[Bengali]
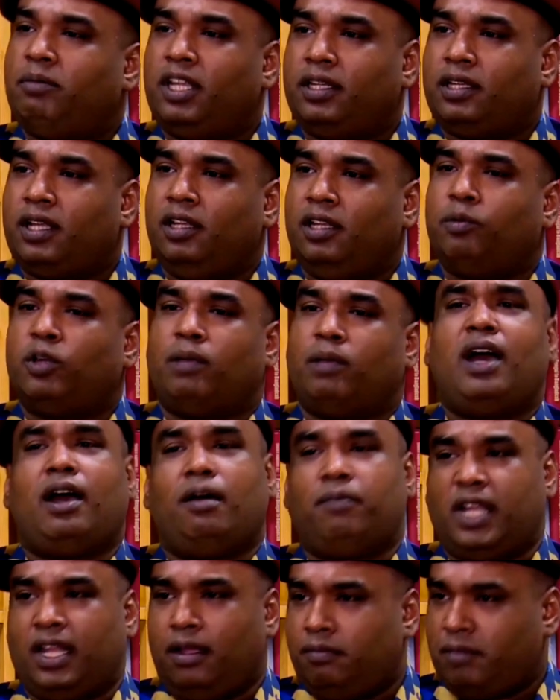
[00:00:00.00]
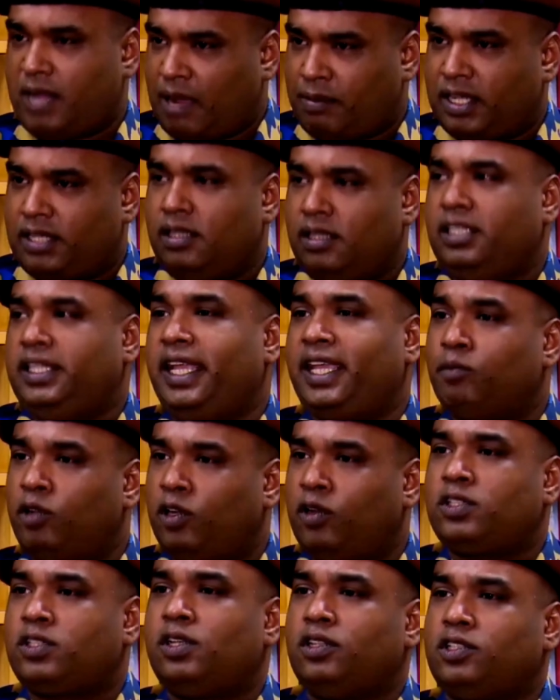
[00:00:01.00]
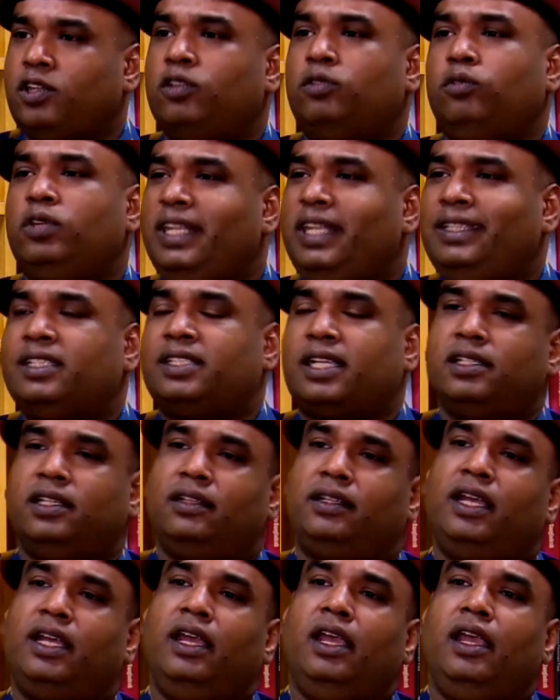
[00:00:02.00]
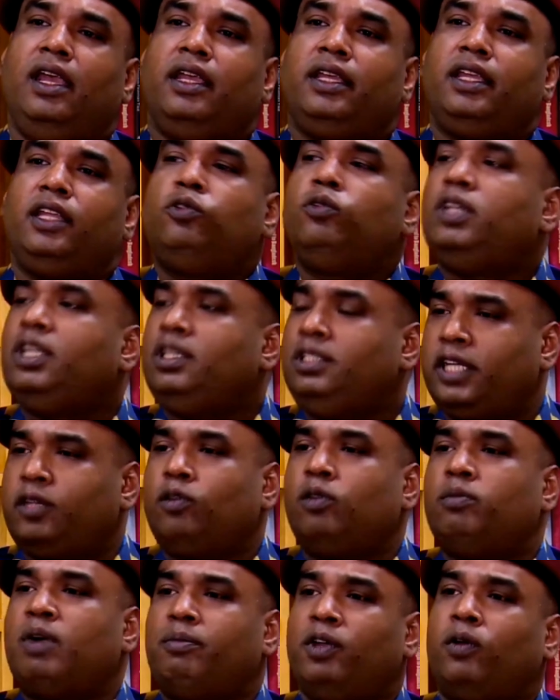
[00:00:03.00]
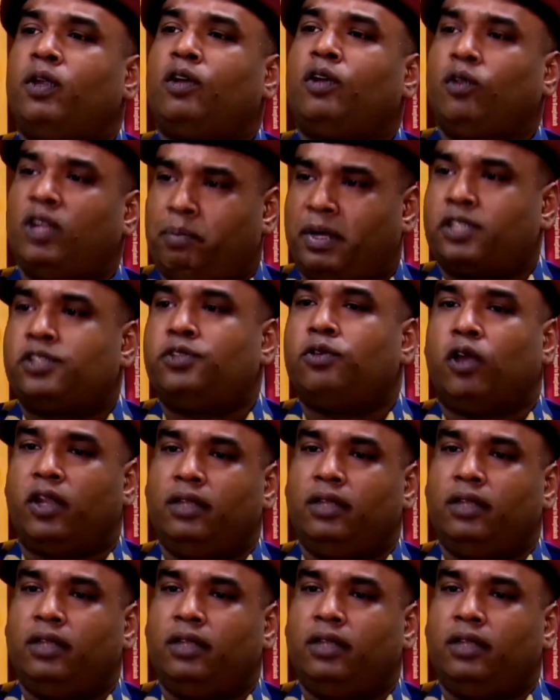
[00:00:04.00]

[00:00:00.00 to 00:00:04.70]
আমি এটা নিব না বা আমার আমার দেখে মনে হচ্ছিল যে হয়তো উনি নিতে চাচ্ছিলেন না কিন্তু উনি যে কোনোভাবে ওনার করে পার্সু